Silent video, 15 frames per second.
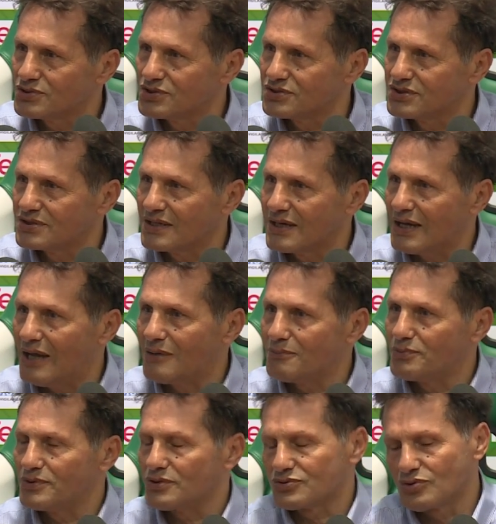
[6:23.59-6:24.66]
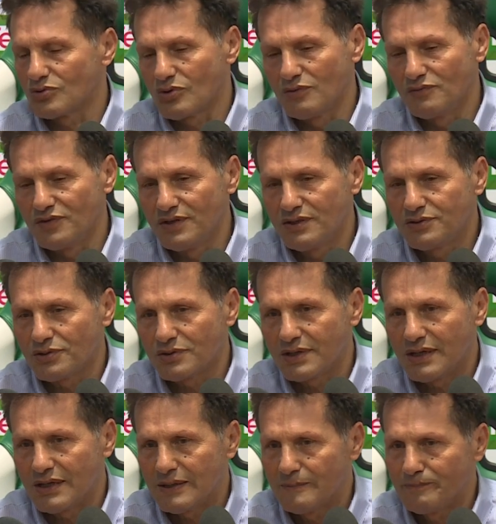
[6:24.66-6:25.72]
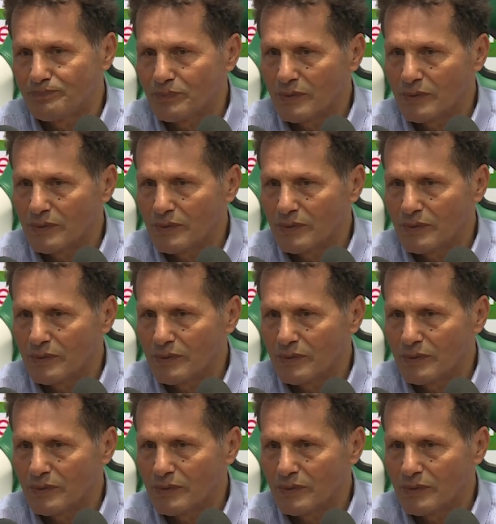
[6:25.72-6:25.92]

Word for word: scesi in campo, io sono convinto che